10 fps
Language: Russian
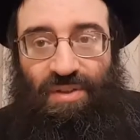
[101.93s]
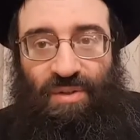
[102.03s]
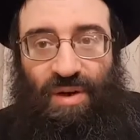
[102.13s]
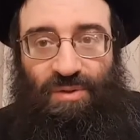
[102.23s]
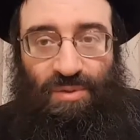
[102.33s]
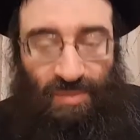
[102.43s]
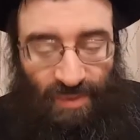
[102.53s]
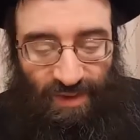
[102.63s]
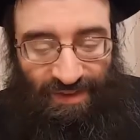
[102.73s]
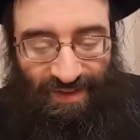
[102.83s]
только к
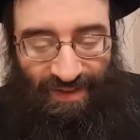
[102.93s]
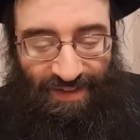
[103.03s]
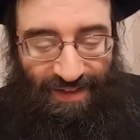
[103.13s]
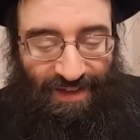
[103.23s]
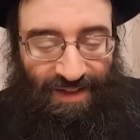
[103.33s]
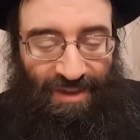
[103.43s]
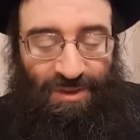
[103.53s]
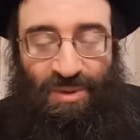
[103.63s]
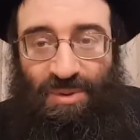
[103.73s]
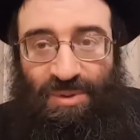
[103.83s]
субботе, к
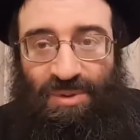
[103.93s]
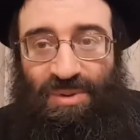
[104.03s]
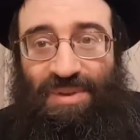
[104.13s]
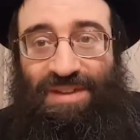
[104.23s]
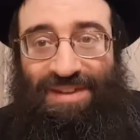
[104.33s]
ашруту.